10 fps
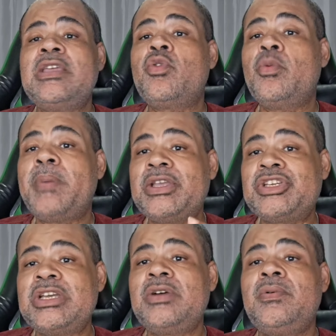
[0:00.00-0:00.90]
têm
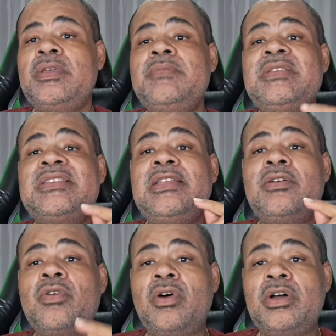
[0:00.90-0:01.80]
compaixão e
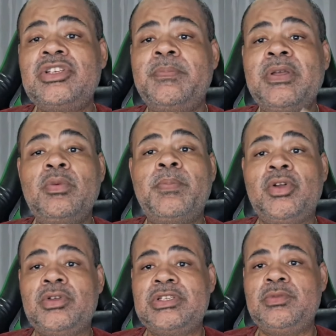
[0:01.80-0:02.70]
misericórdia pelo
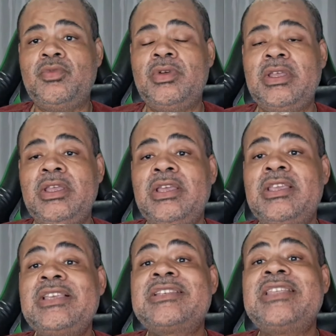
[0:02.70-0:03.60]
próximo,
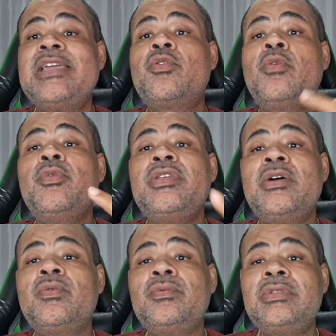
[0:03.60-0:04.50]
que está em
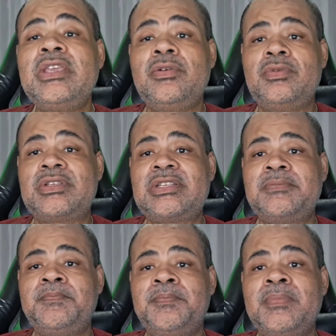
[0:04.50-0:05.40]
comunhão com
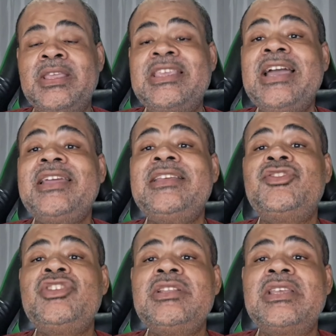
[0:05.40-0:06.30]
Deus, que
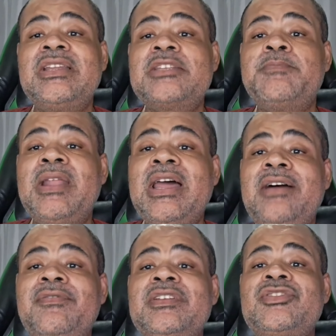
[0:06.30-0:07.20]
acredita nas
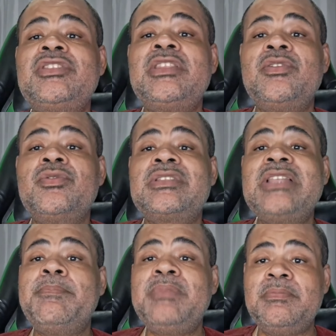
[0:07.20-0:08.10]
palavras de Deus
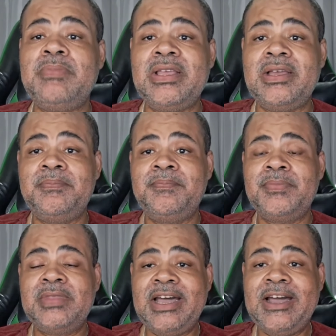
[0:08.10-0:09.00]
na Bíblia,
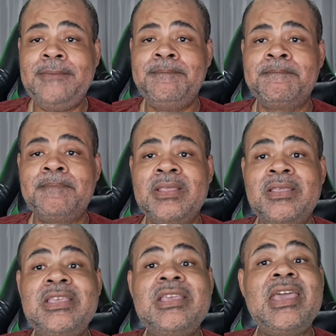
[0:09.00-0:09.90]
tá?
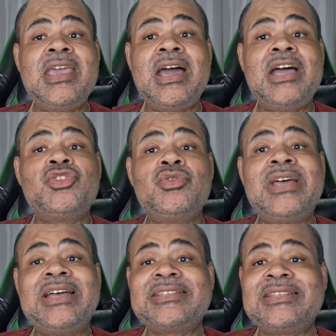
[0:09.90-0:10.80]
Que é
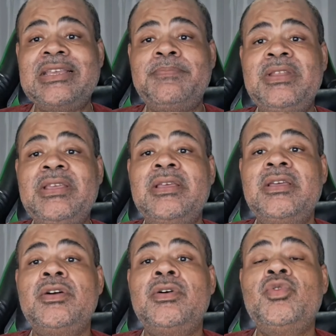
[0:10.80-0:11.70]
ajudar sempre
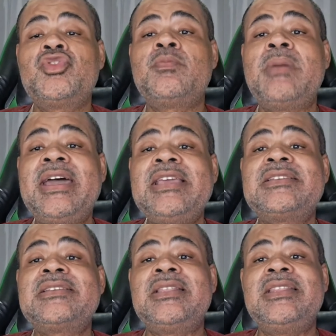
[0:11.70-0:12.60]
os
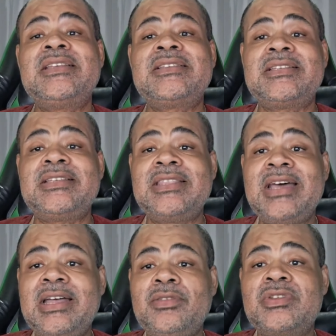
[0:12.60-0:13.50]
mais
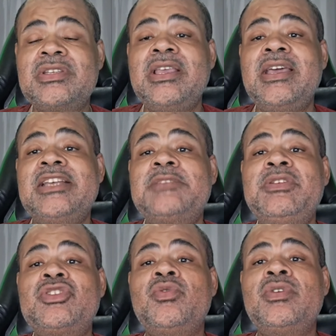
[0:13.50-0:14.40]
necessitados, as
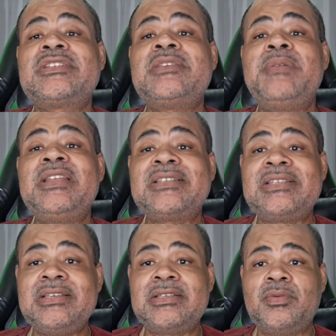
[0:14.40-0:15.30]
pessoas que
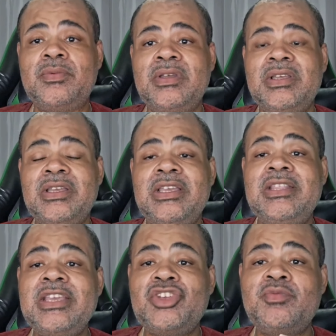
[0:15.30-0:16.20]
precisam.
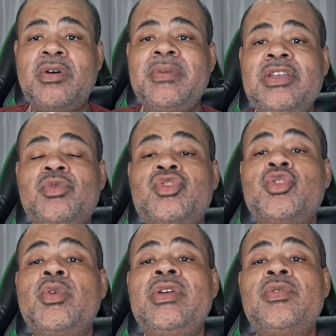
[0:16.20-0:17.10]
E neste momento
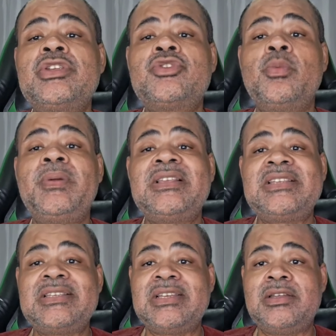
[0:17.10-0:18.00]
sou eu que estou
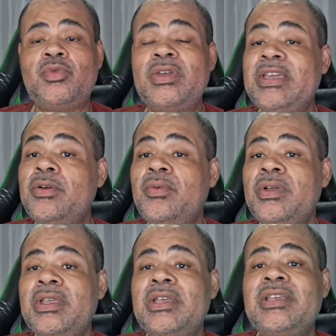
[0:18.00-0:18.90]
precisando. Eu
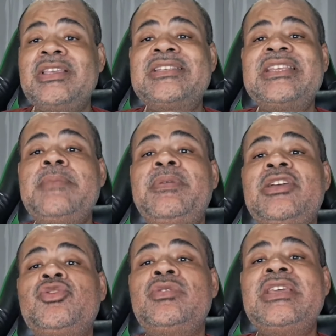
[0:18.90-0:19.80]
que
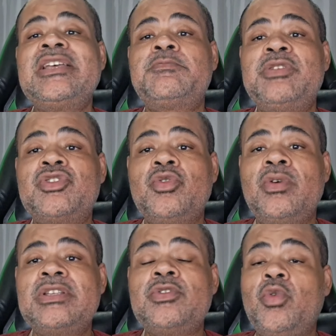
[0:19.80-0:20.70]
sempre ajudei as
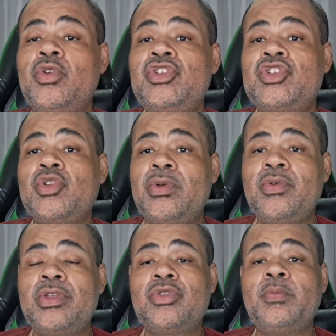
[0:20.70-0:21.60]
pessoas, hoje sou
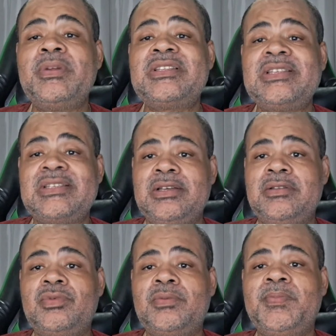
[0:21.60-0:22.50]
eu que estou
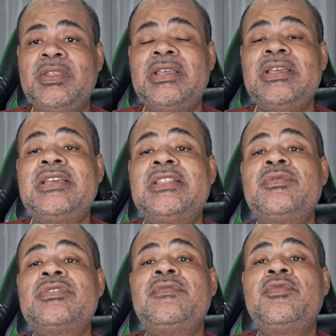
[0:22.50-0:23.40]
precisando.
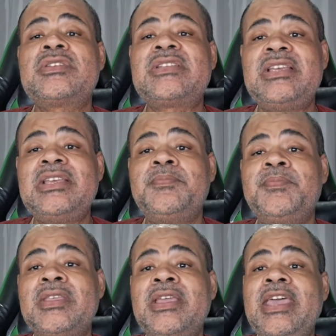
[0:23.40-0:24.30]
Então, se você
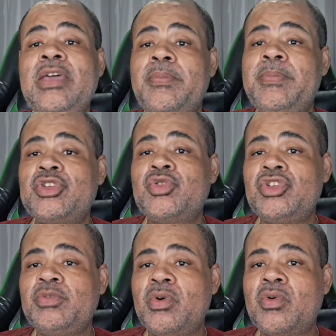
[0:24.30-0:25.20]
é uma
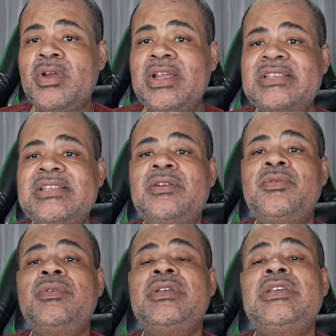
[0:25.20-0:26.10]
pessoa de bom
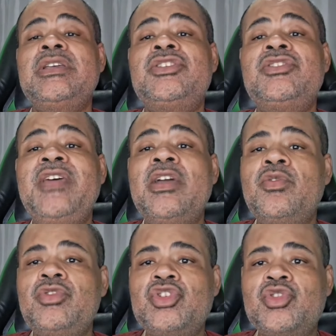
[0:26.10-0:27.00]
coração, e
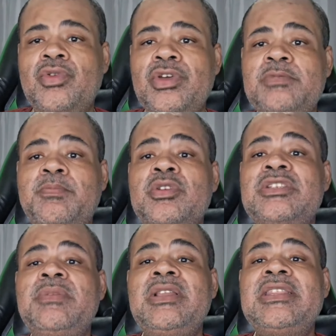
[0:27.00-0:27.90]
tiver condições,
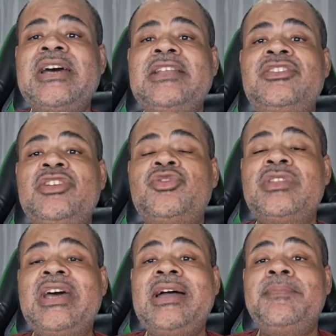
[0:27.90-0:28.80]
possibilidade de
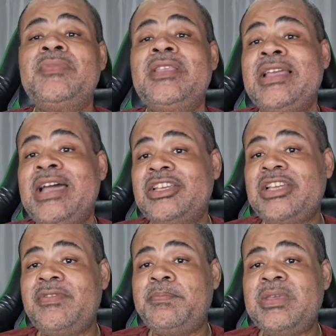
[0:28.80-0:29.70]
ajudar, a
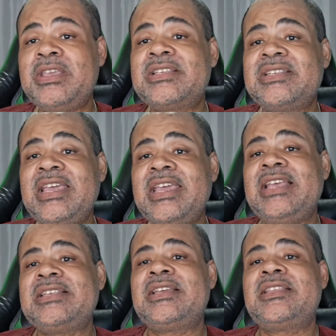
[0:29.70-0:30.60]
chave Pix
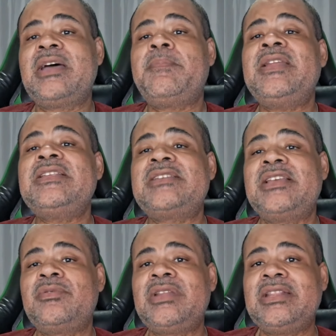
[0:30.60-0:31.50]
é essa que está
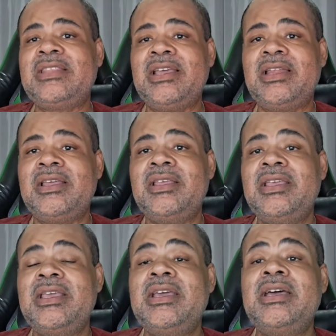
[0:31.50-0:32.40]
aparecendo na tela.
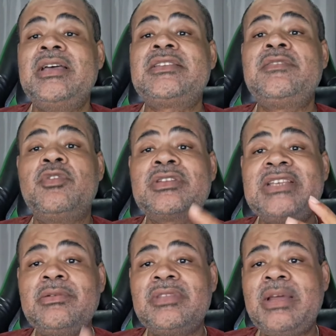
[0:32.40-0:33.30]
Se
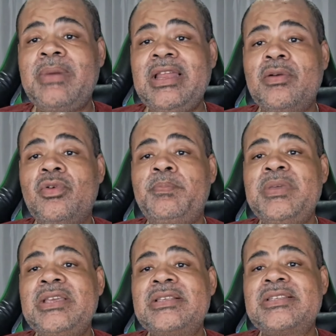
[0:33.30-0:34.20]
você não trabalha com
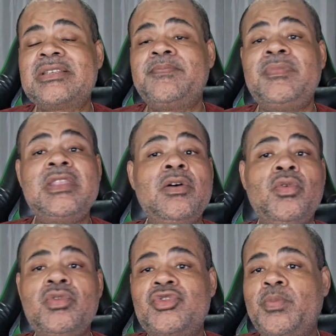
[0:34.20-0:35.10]
Pix,
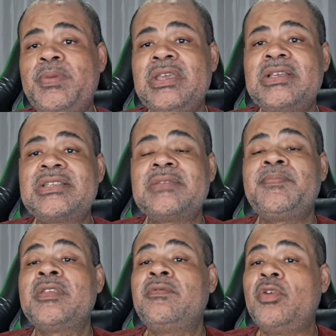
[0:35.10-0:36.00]
não usa o Pix,
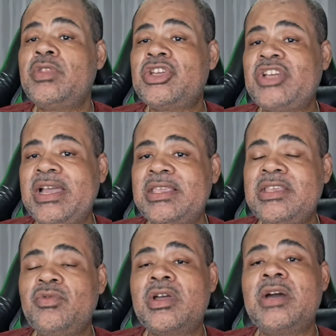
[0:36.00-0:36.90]
vou deixar
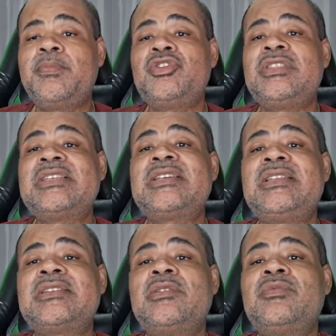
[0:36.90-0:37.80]
aqui no campo de
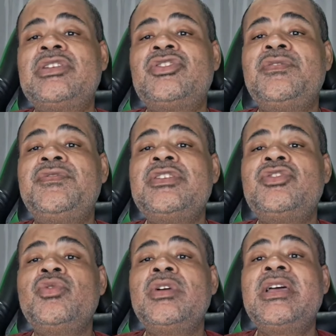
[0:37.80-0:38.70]
descrição deste
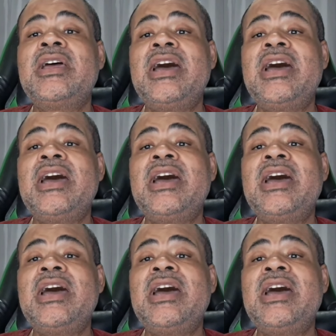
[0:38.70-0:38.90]
vídeo